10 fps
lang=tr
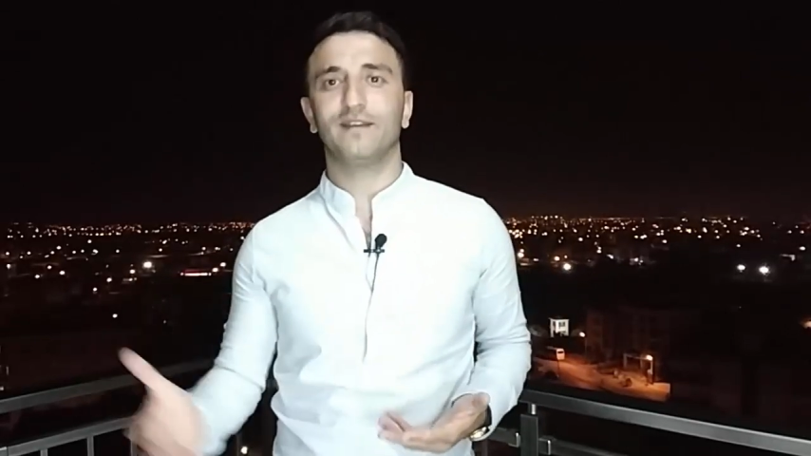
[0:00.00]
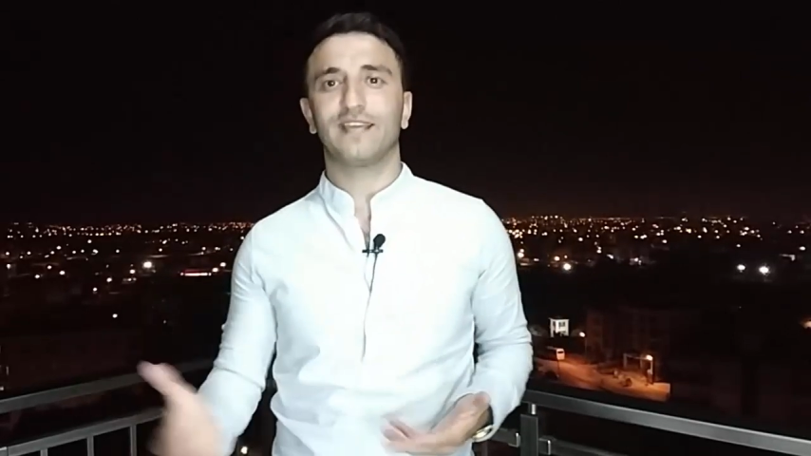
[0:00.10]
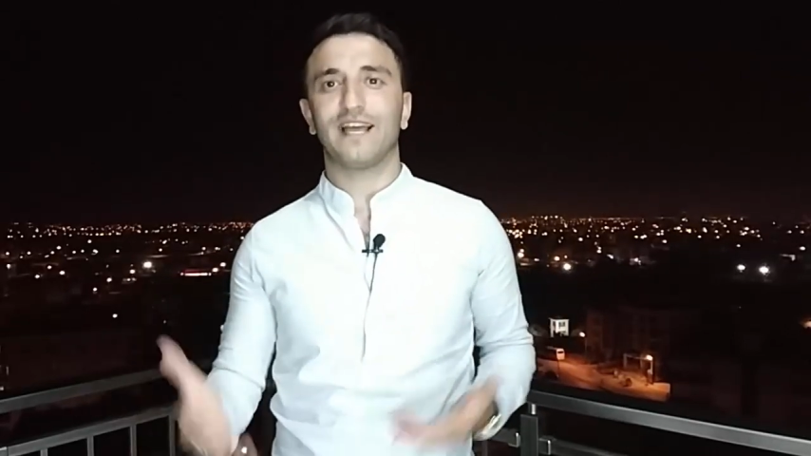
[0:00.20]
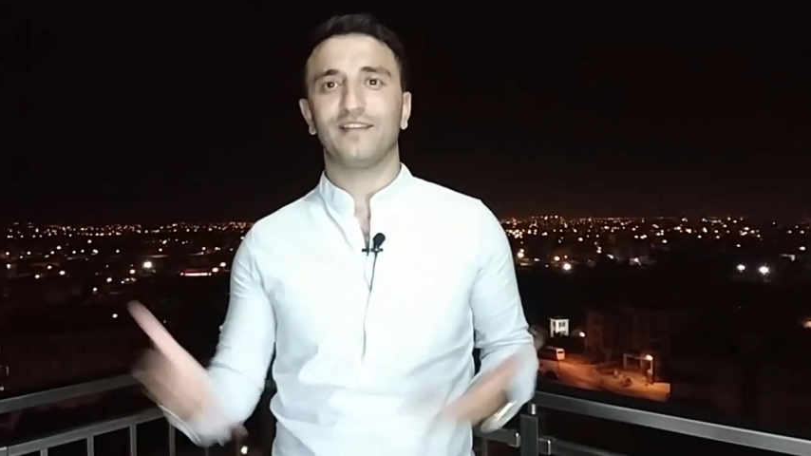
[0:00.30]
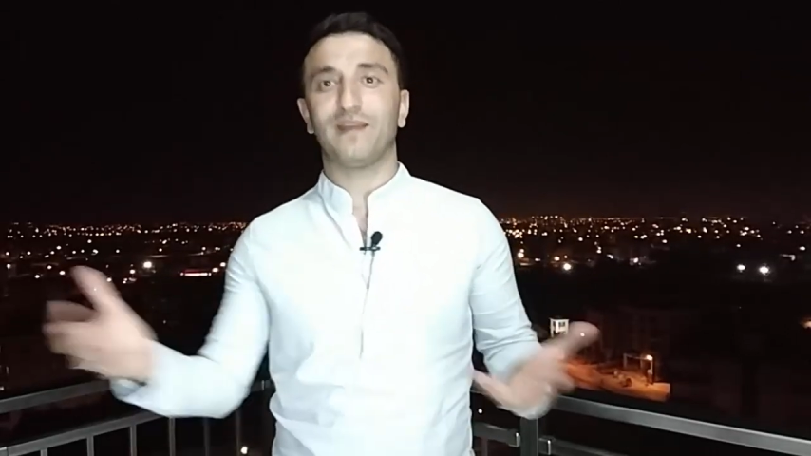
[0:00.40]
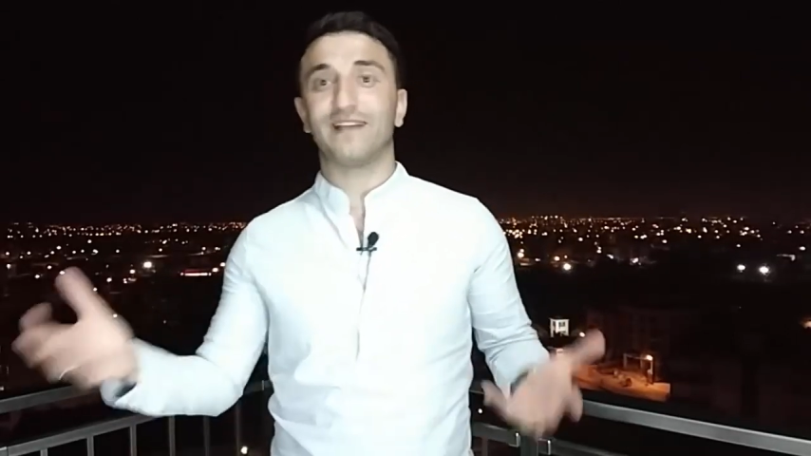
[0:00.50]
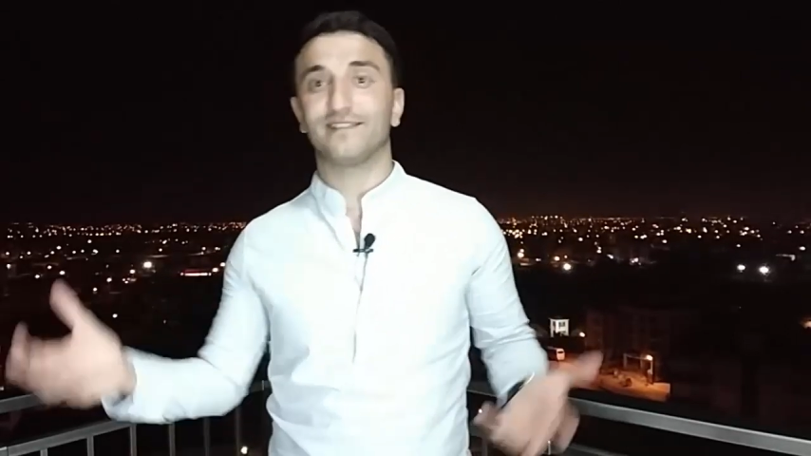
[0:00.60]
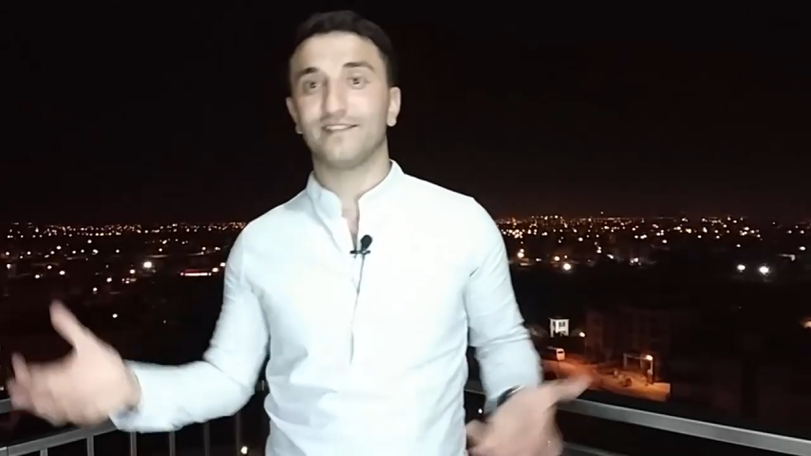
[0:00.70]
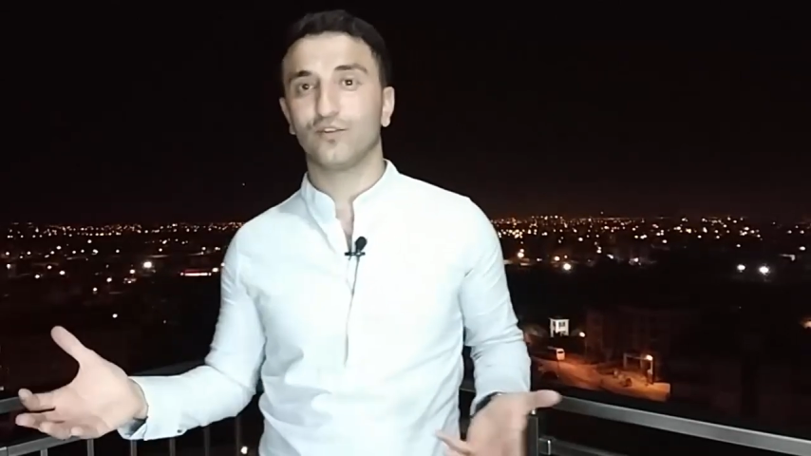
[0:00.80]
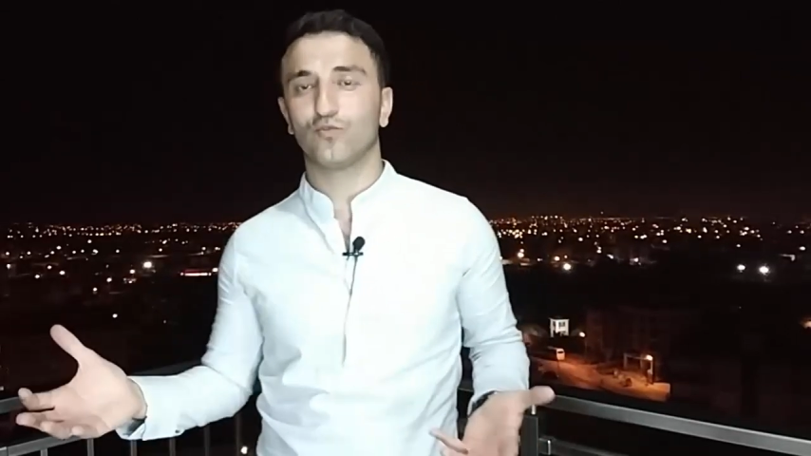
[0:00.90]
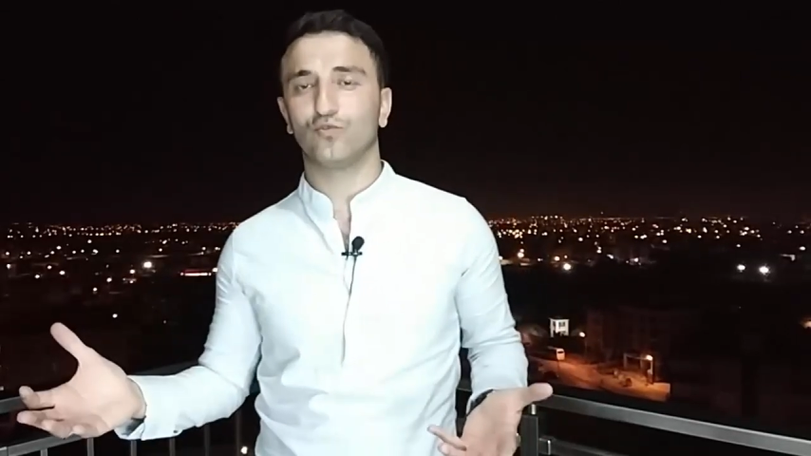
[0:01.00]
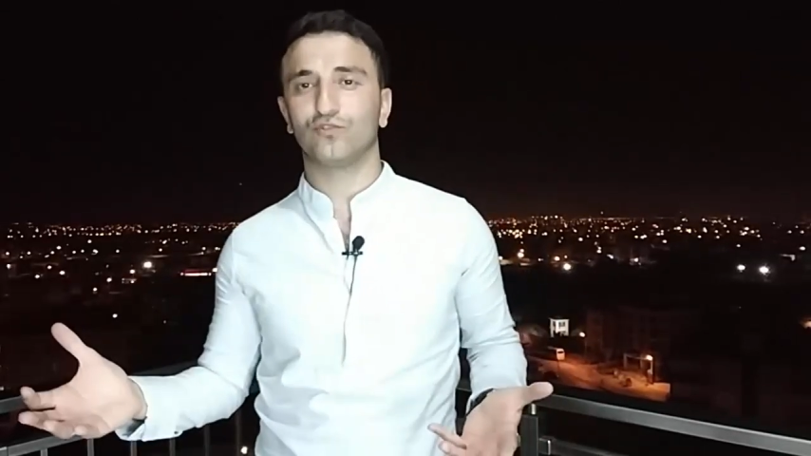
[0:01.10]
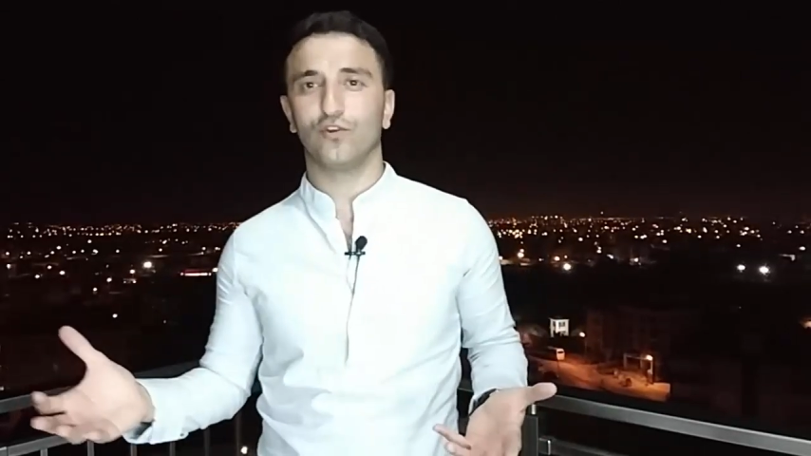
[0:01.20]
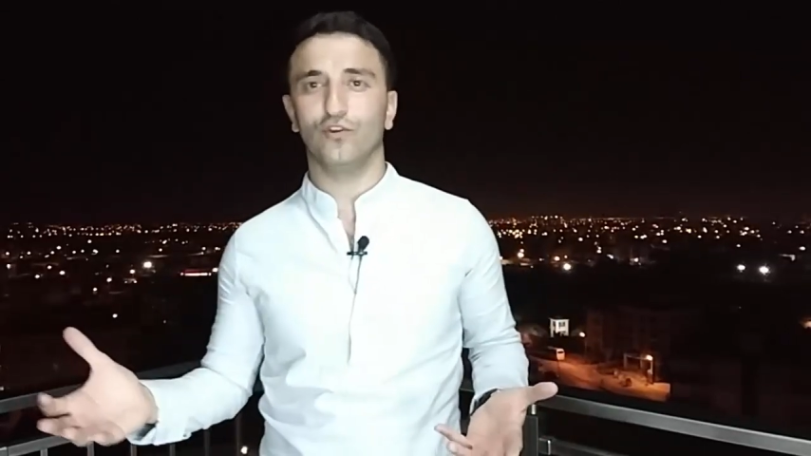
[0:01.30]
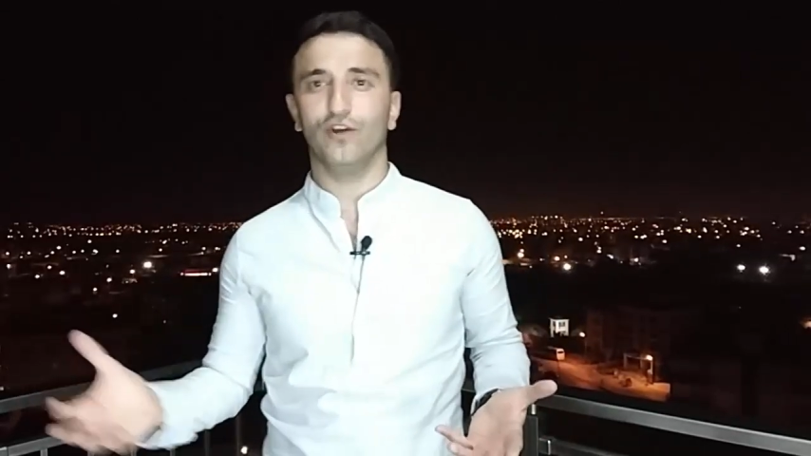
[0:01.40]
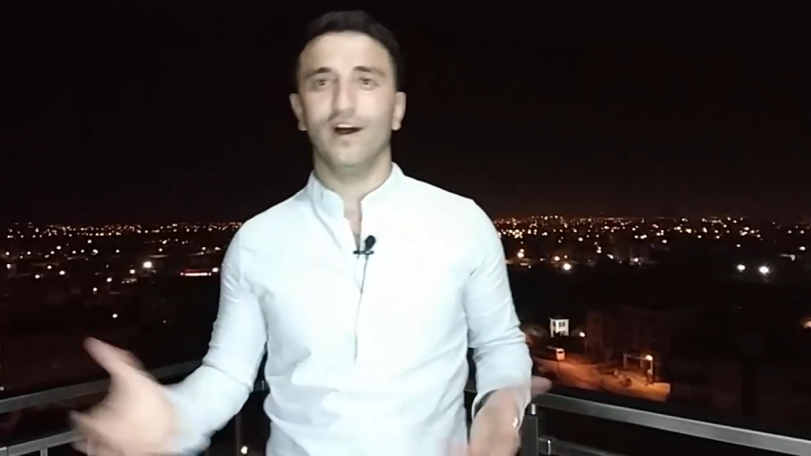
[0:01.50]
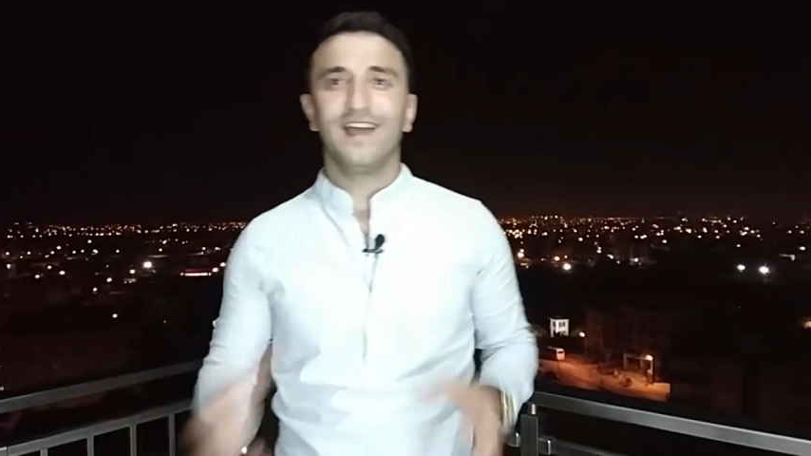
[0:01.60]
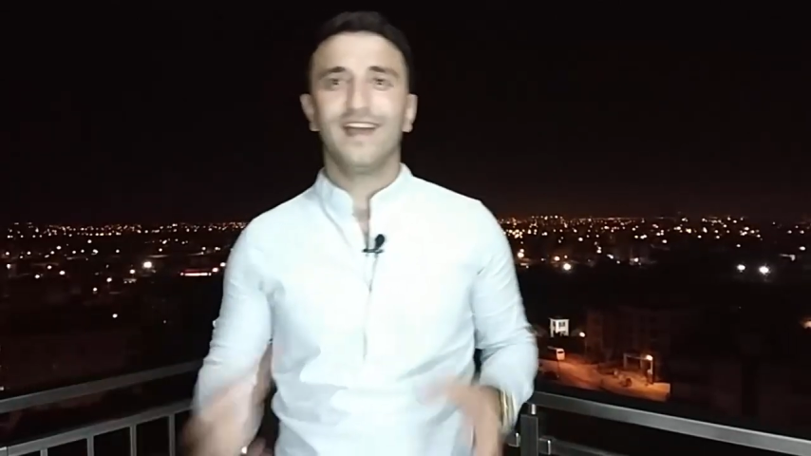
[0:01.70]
da kendi prensesini kurtarıyordu.